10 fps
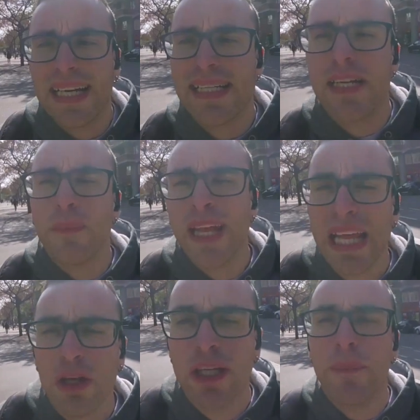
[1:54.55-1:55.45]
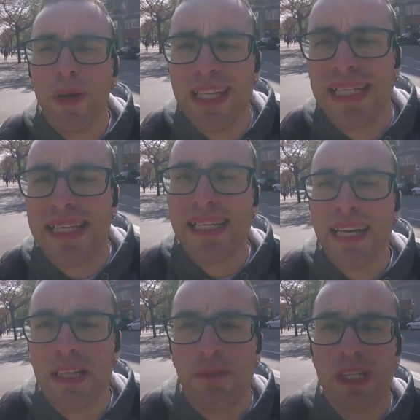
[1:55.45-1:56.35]
Casi no me ha dado tiempo a
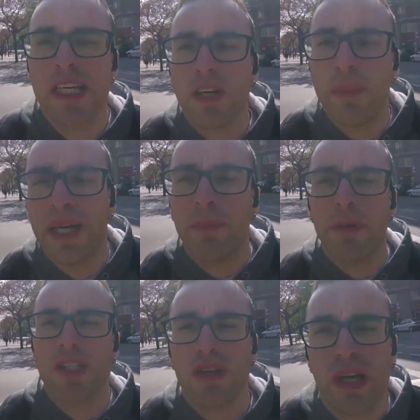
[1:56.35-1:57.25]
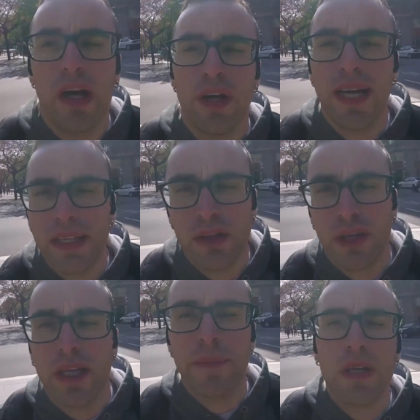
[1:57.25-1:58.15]
descansar después de comer, puesto que ahora
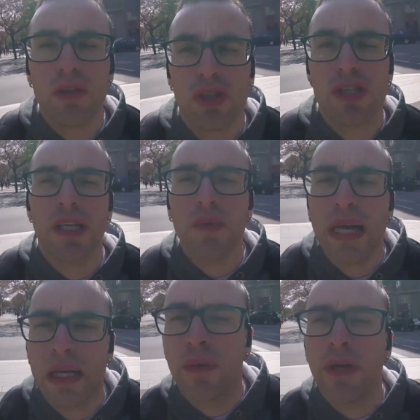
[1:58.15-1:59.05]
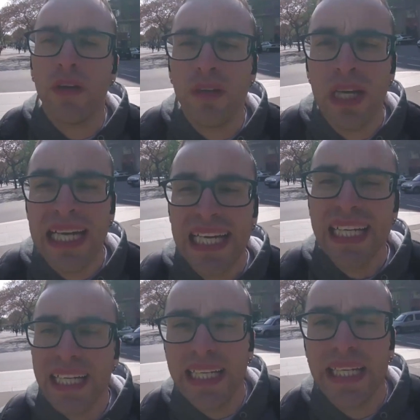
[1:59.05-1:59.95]
dentro de 10 minutos tengo una reunión
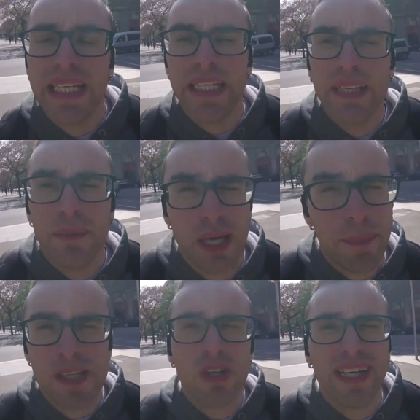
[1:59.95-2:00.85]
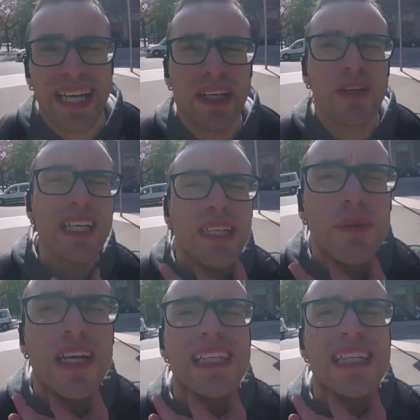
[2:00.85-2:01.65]
y voy a paso ligero, ¿eh? llevo